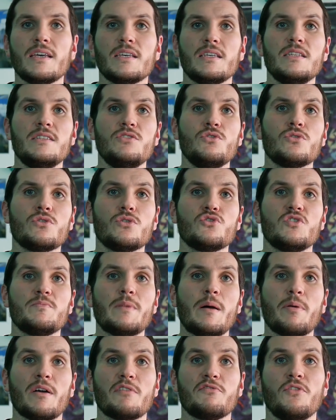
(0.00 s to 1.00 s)
Hideo
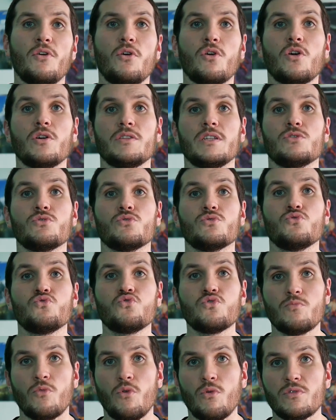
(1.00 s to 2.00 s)
Kojima préférant connaître
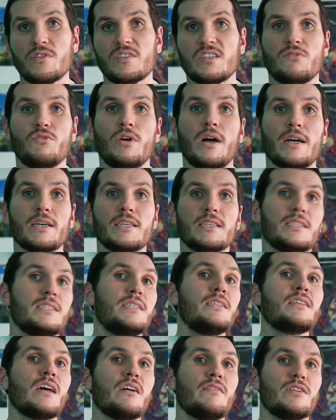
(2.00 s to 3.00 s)
tout le monde, savoir
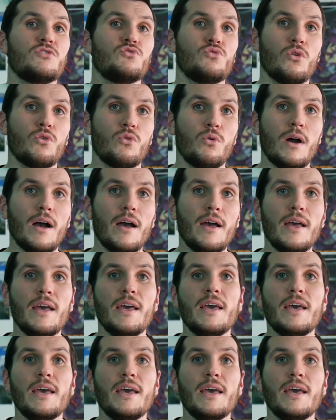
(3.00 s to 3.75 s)
qui travaille sur quoi,